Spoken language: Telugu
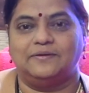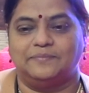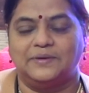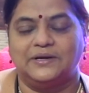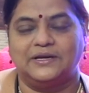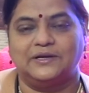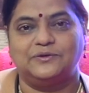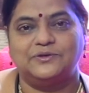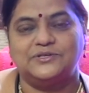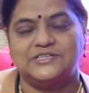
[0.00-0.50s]

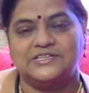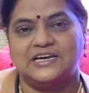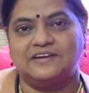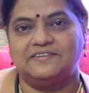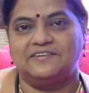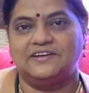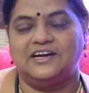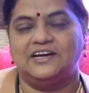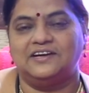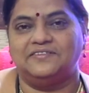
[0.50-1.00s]
మనకు
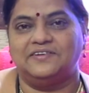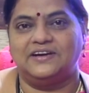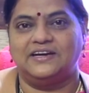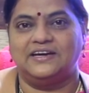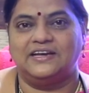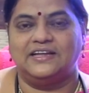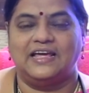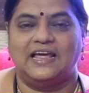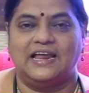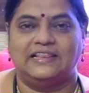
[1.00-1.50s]

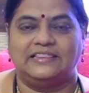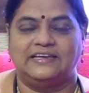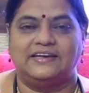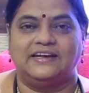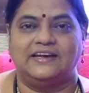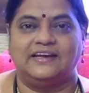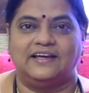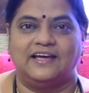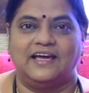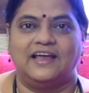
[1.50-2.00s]
రుచికరమైనటువంటి హెల్త్
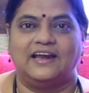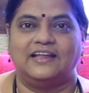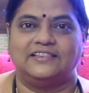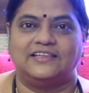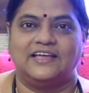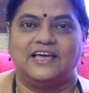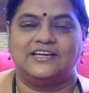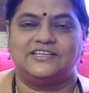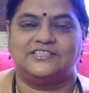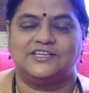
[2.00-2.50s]
డ్రింక్ ఎలా
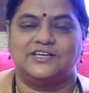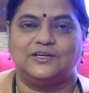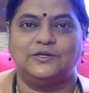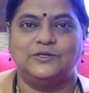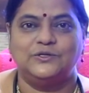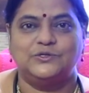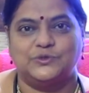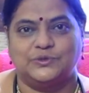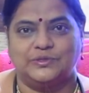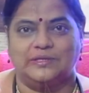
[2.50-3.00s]
తయారు
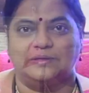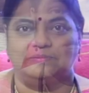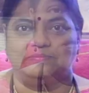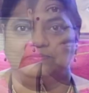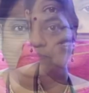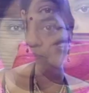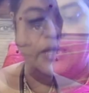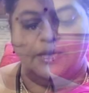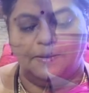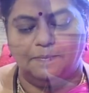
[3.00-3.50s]
చేయాలో చూద్దాం
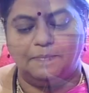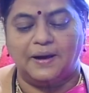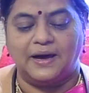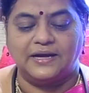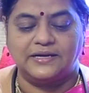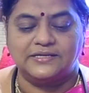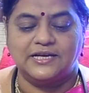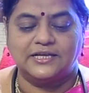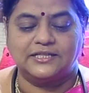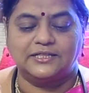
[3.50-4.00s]
ఈ
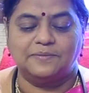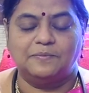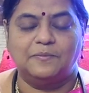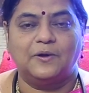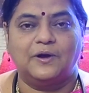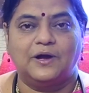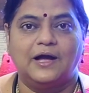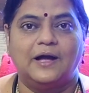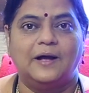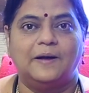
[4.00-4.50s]
పారిజాత
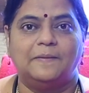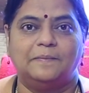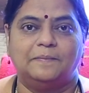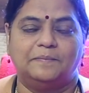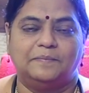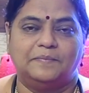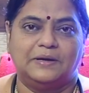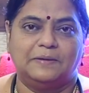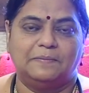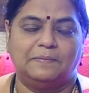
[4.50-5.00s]
మొక్క
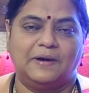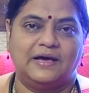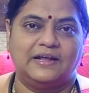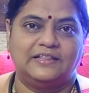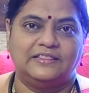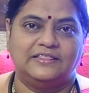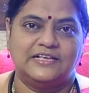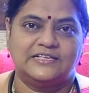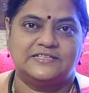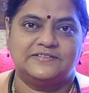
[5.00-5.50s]
మన
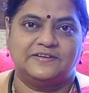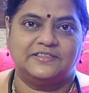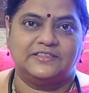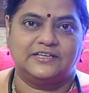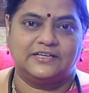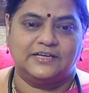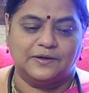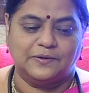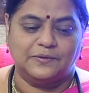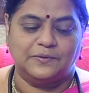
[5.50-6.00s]
భారతదేశం
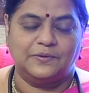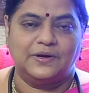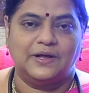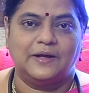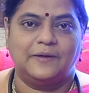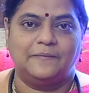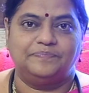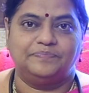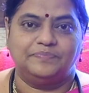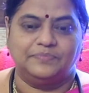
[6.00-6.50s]
అంతటా
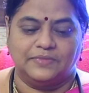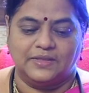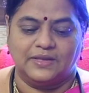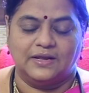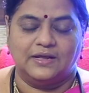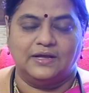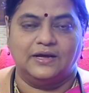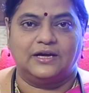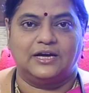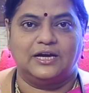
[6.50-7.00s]
కూడా
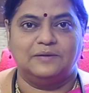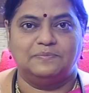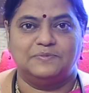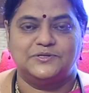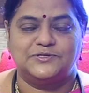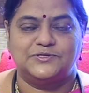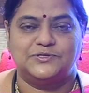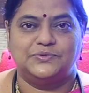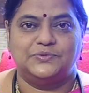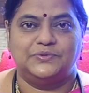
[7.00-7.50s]

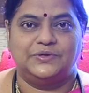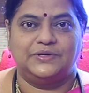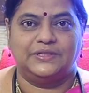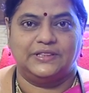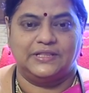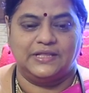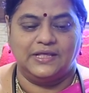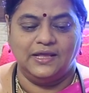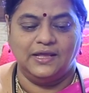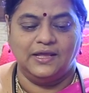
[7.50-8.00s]
కనిపిస్తూ
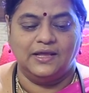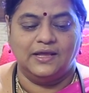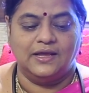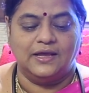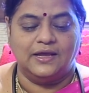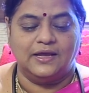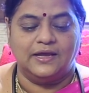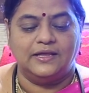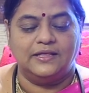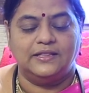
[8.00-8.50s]
ఉంటుంది
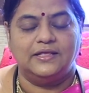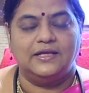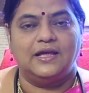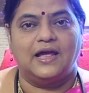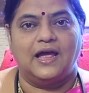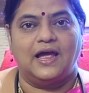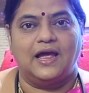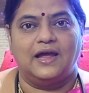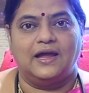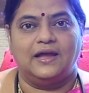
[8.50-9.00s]
ఇది
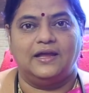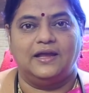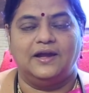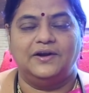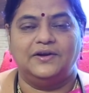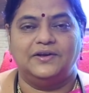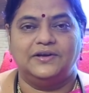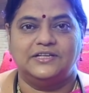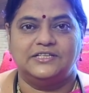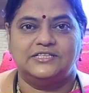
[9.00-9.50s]

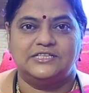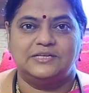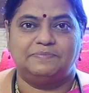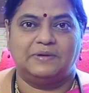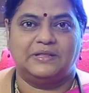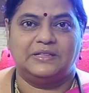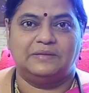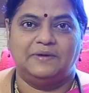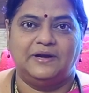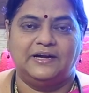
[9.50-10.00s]
ఏడు నుంచి
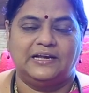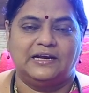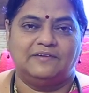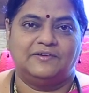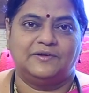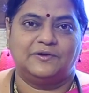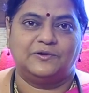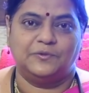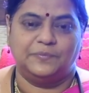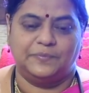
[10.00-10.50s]
పది మీటర్ల
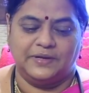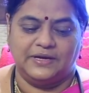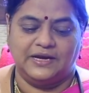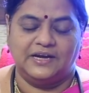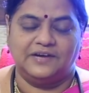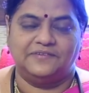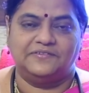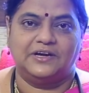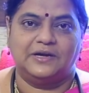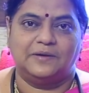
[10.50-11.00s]
వరకు
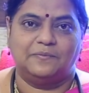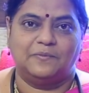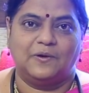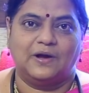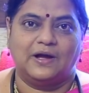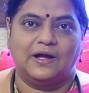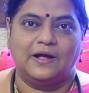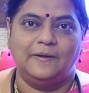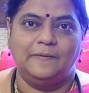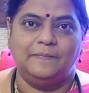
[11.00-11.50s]
పెరిగేటువంటి
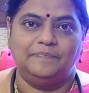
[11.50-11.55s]
మొక్క